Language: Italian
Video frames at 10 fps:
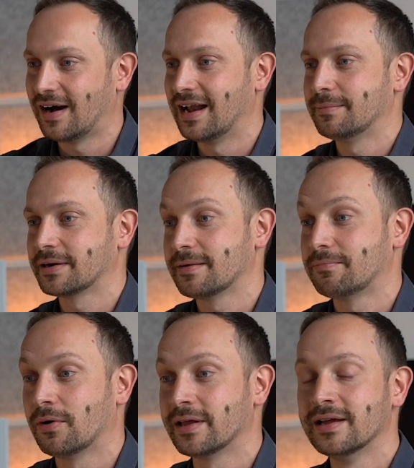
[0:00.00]
vale perché
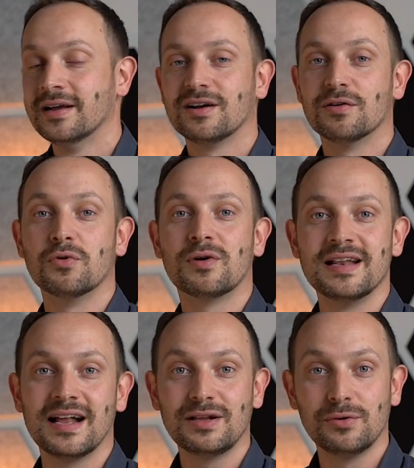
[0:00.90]
poi comunque
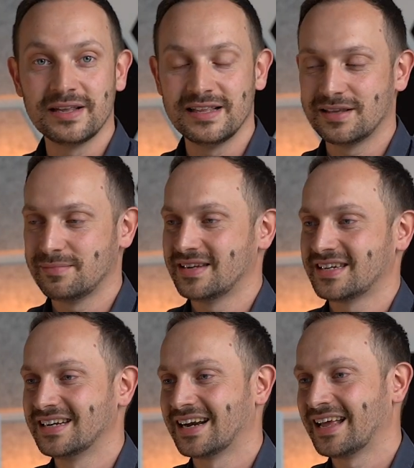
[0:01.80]
gli algoritmi
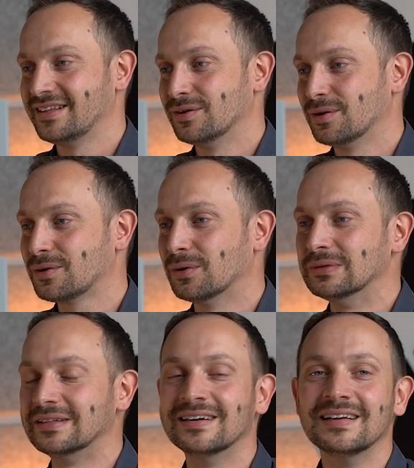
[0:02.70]
se ne rendono
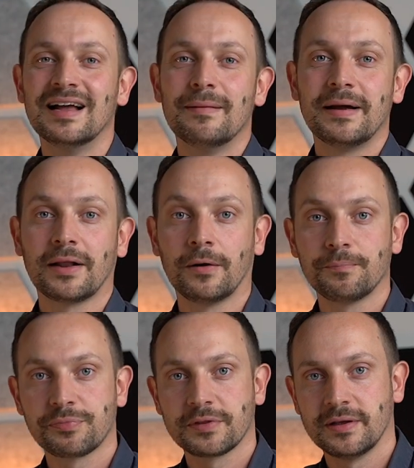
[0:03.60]
conto,
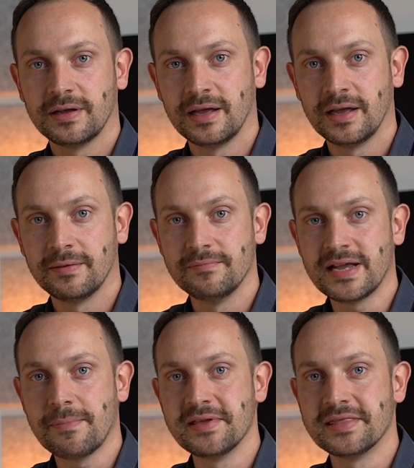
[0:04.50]
però eh, mi
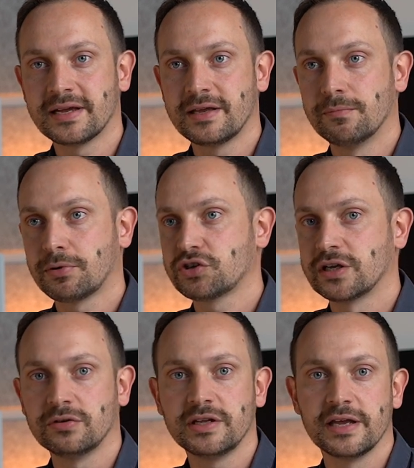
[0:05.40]
capite che un
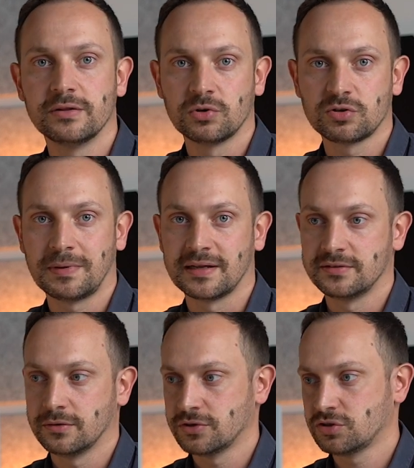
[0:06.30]
progetto richiede uno
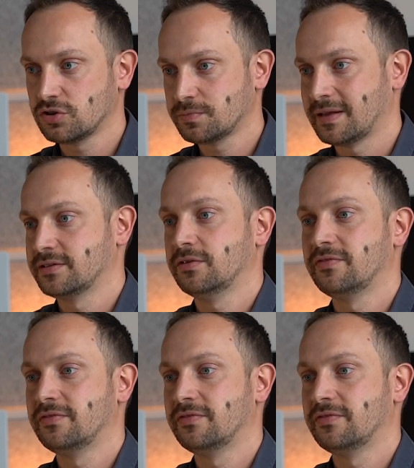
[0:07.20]
spazio, questo spazio